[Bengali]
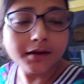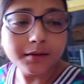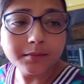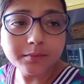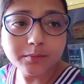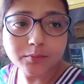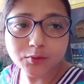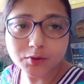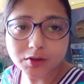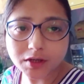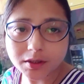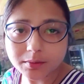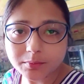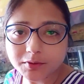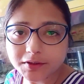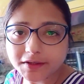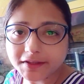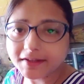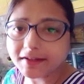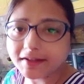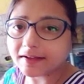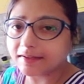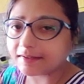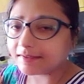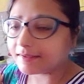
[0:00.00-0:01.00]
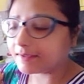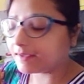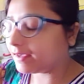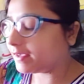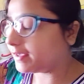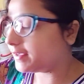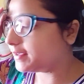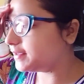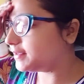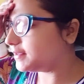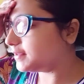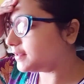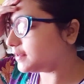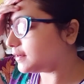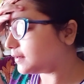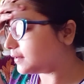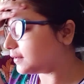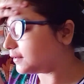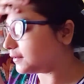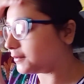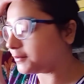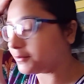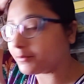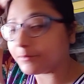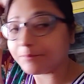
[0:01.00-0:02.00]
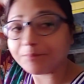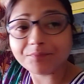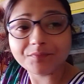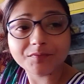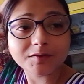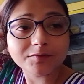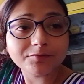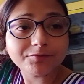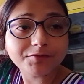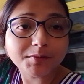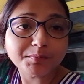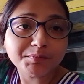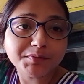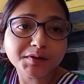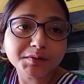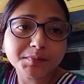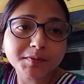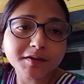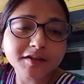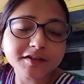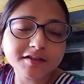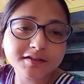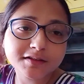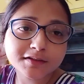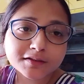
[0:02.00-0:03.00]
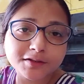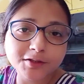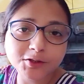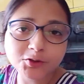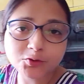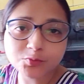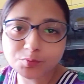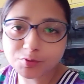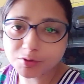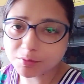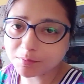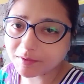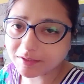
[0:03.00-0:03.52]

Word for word: মোটামুটি কালকেই ফিফটি পার্সেন্টের উপর